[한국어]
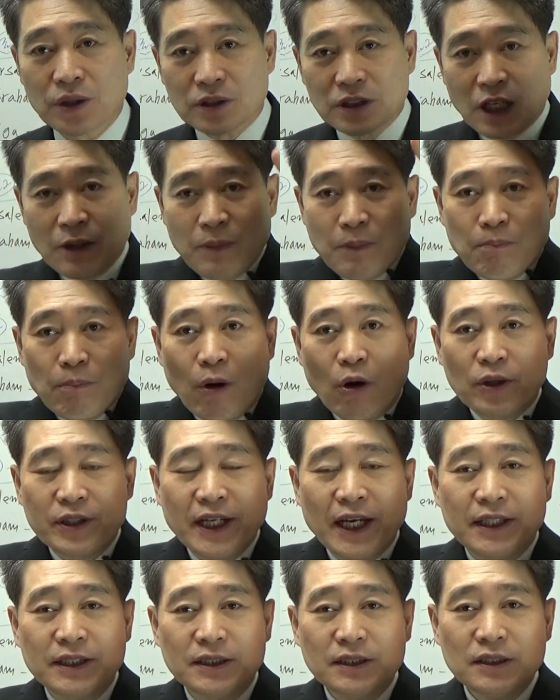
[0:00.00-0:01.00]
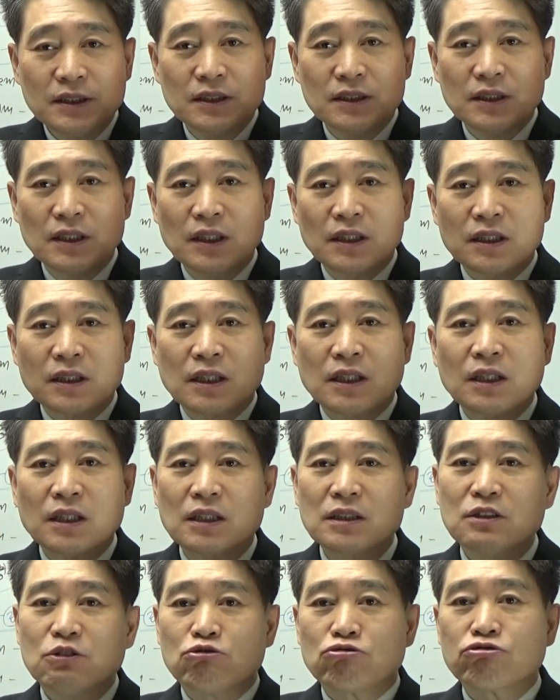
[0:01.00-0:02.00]
그 다음에 머리에는
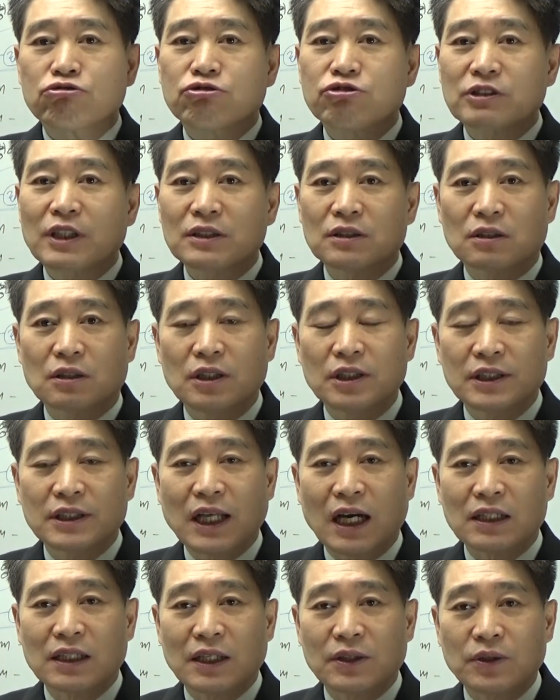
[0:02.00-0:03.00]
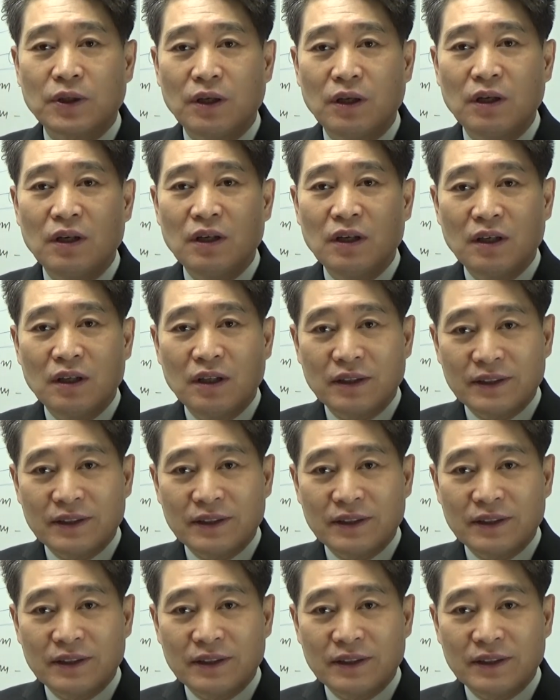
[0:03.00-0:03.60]
큰 우주가 들어있다 그래서